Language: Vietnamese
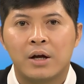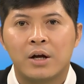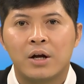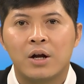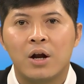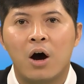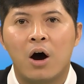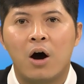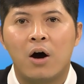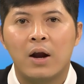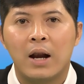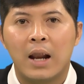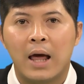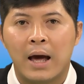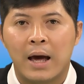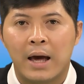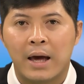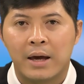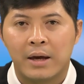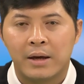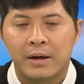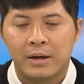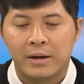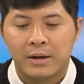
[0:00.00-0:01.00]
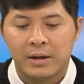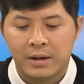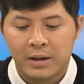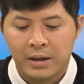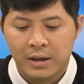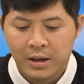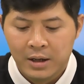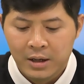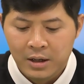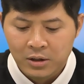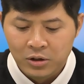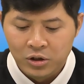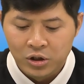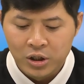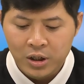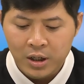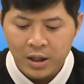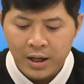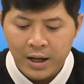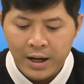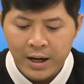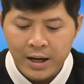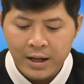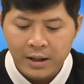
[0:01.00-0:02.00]
Đó là
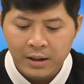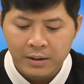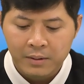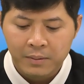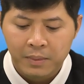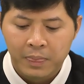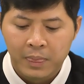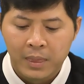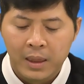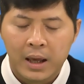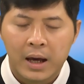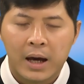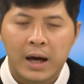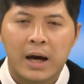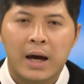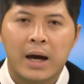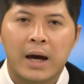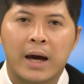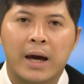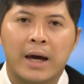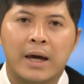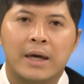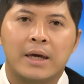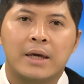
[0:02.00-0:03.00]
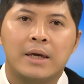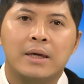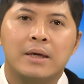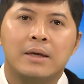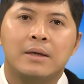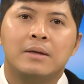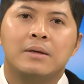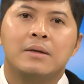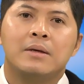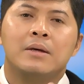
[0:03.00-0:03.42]
trước hết hãy